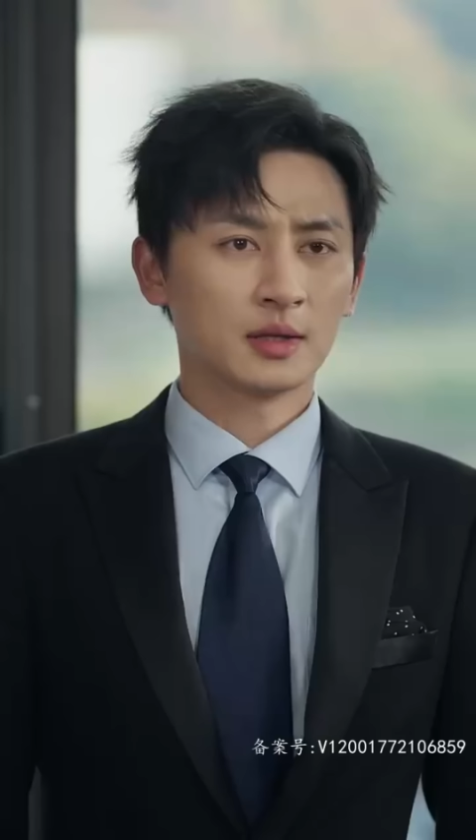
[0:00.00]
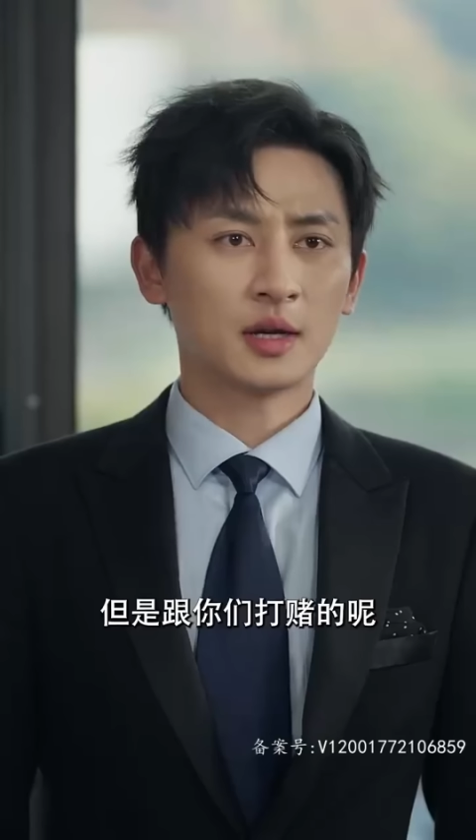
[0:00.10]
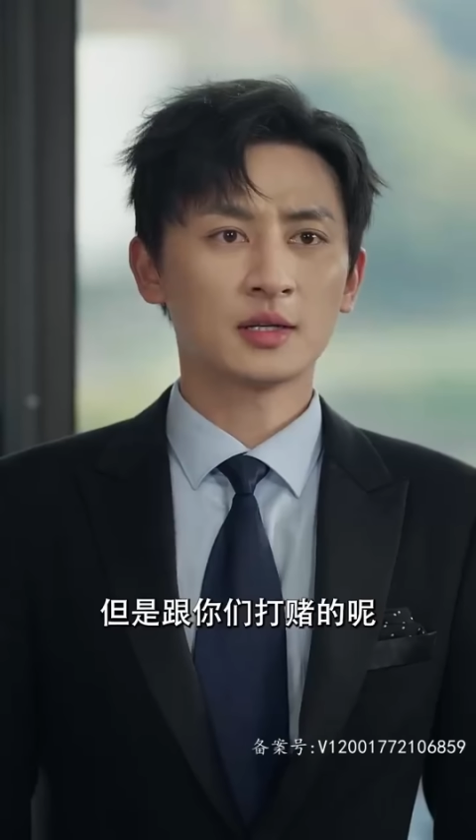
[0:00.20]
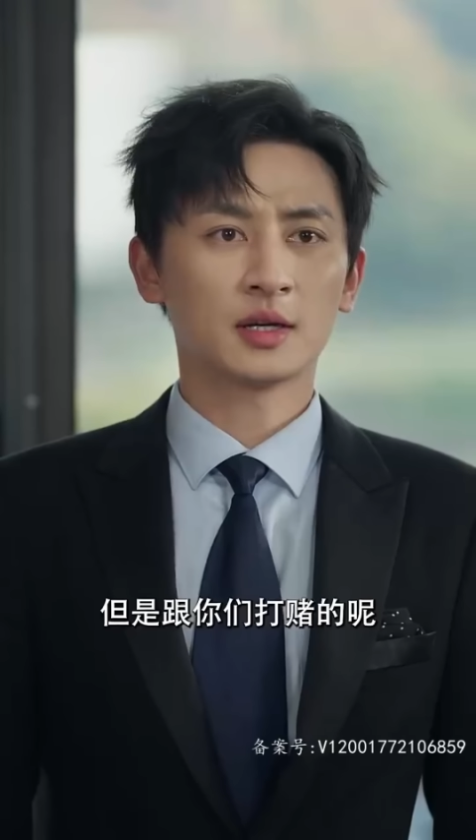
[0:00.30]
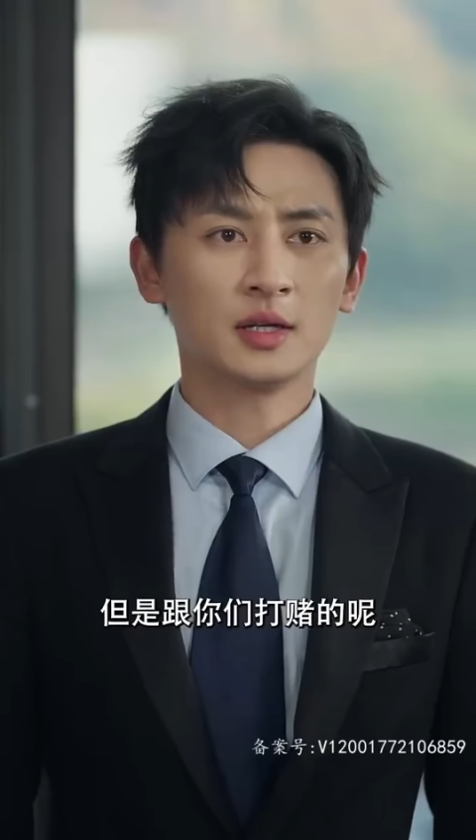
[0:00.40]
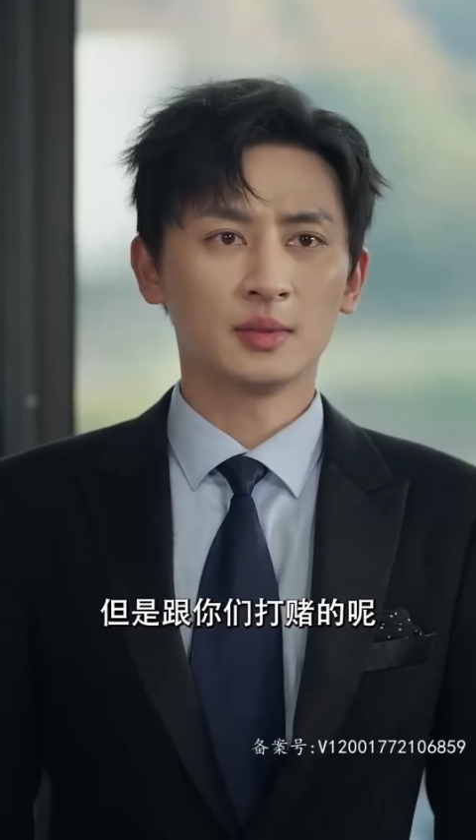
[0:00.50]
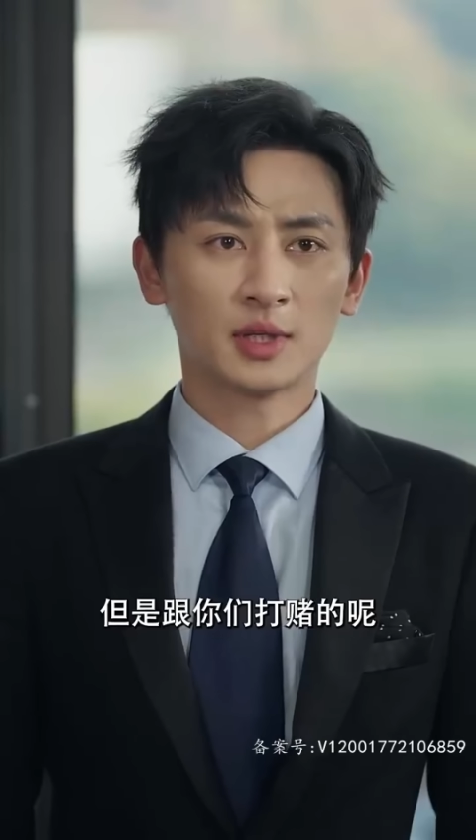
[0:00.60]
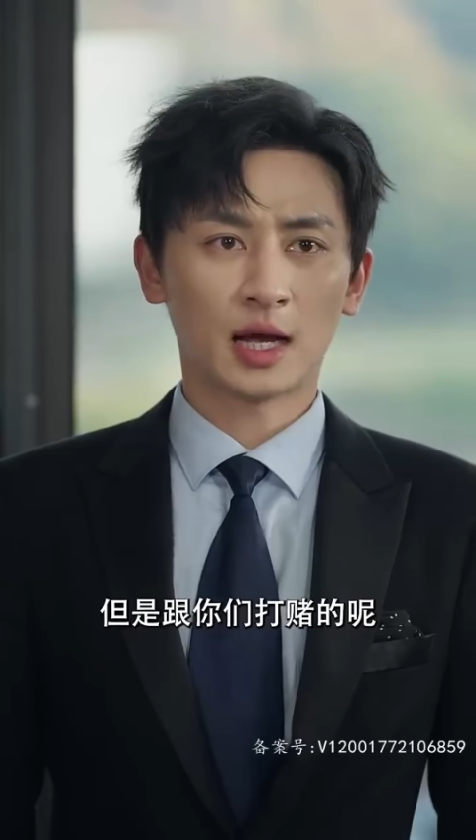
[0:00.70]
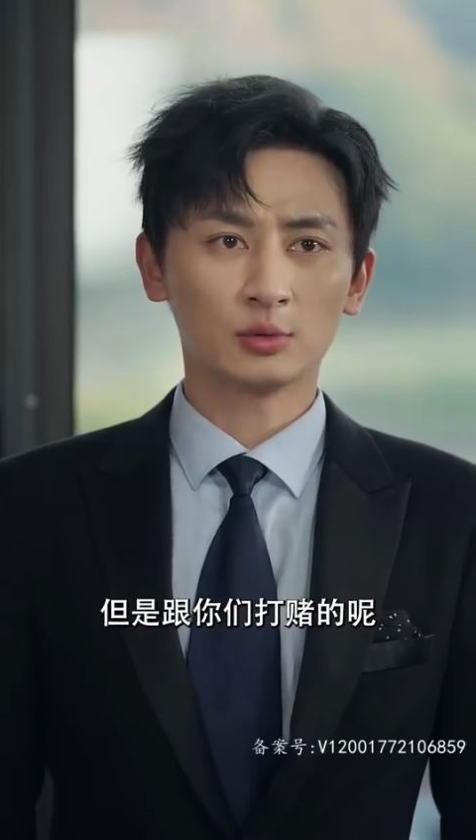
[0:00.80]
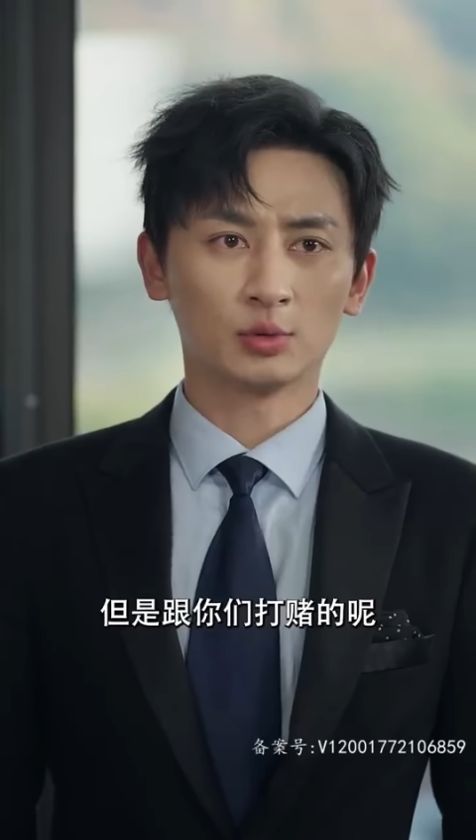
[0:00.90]
但是跟你
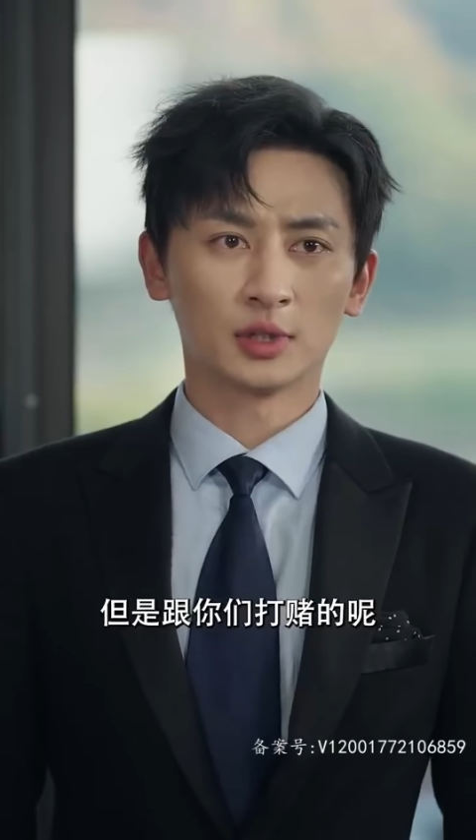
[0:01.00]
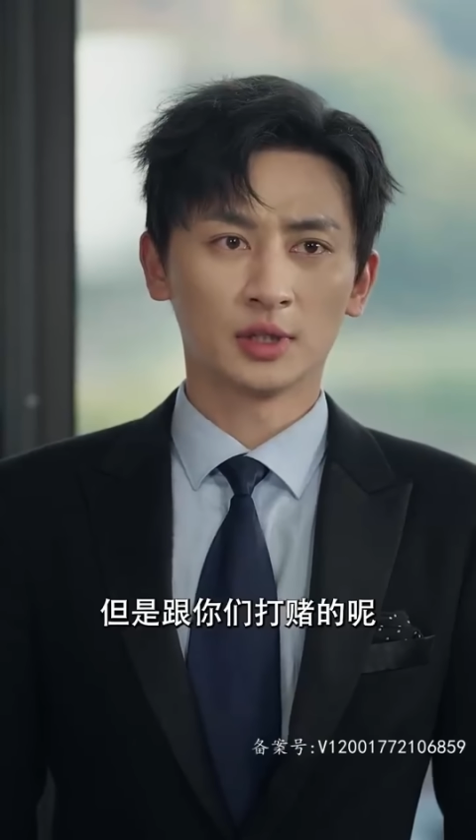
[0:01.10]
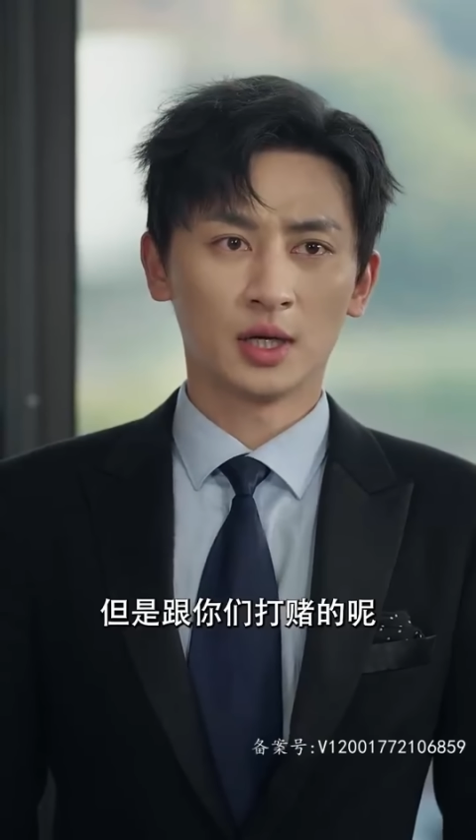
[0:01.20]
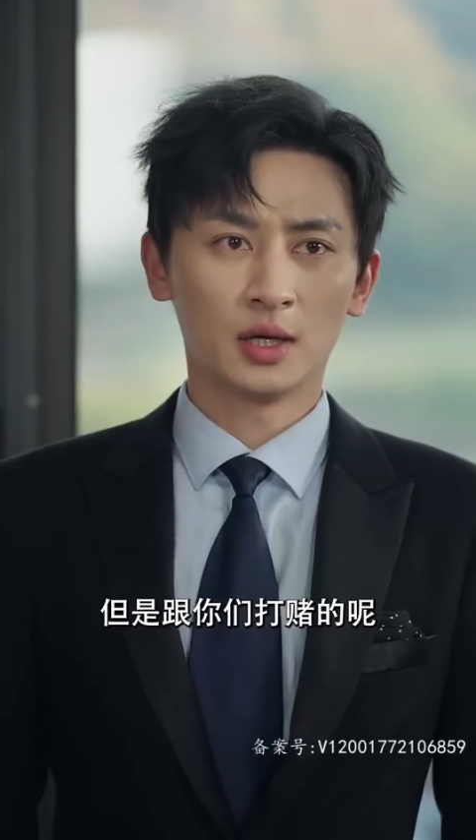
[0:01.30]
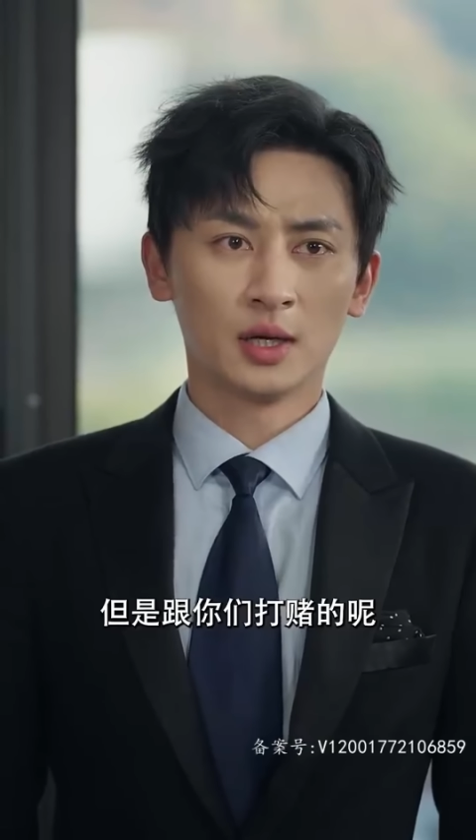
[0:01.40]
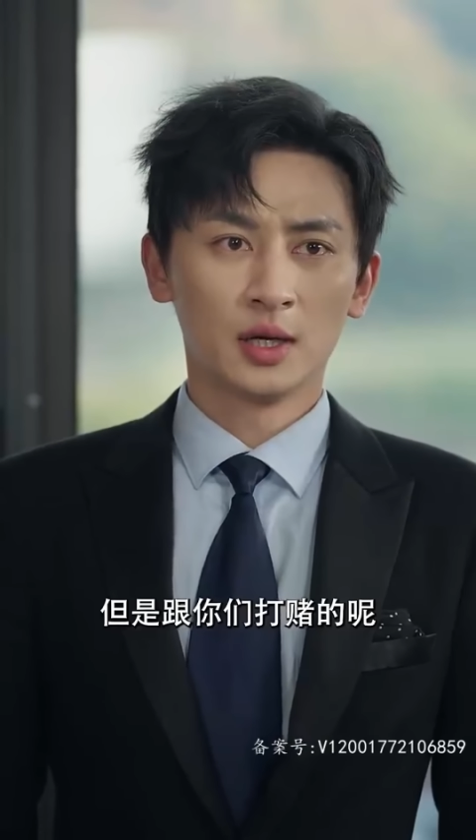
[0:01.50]
们打赌的呢，